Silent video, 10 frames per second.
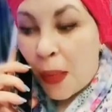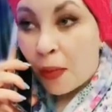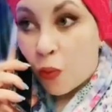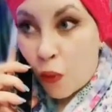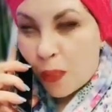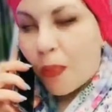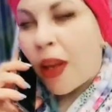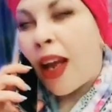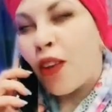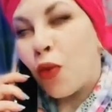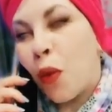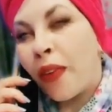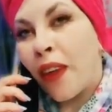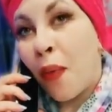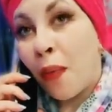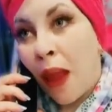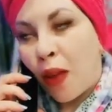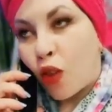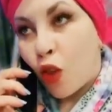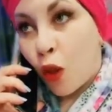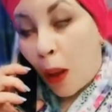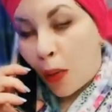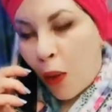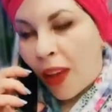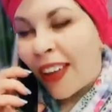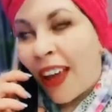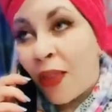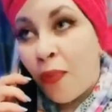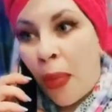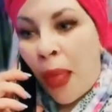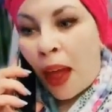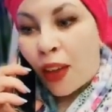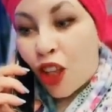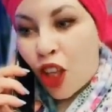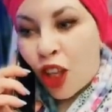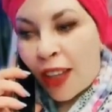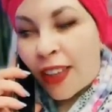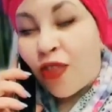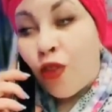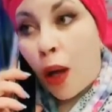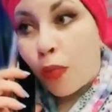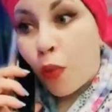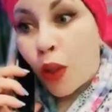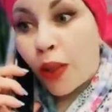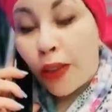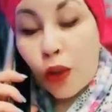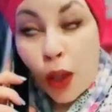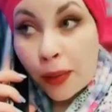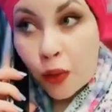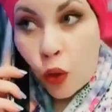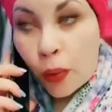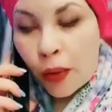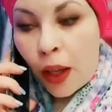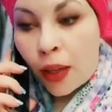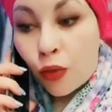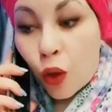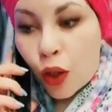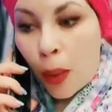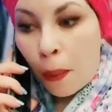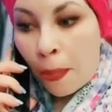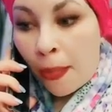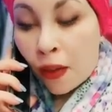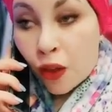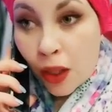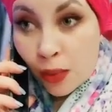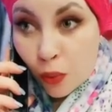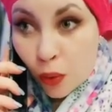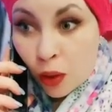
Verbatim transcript: уже ужин приготовила, у нас сегодня лазанья, фрикадельки на пару, завтра на работу возьмешь. Еще жили...